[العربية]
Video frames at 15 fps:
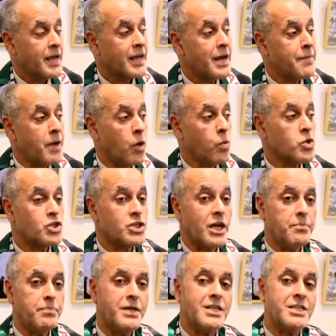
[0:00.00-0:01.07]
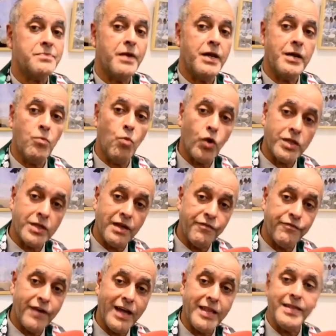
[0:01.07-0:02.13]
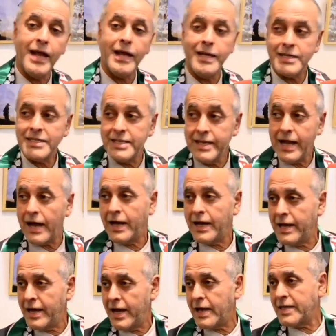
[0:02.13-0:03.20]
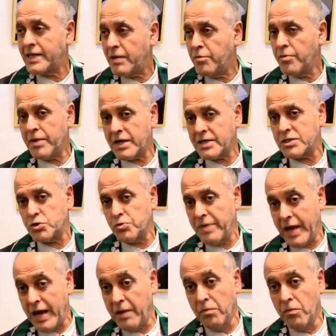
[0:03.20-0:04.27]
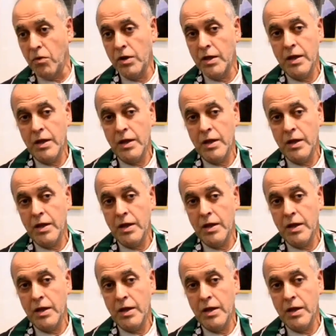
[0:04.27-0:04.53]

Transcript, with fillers: كما هو الشأن بالنسبة للموظف أثناء الاعتداء عليه أثناء ممارسة مهامه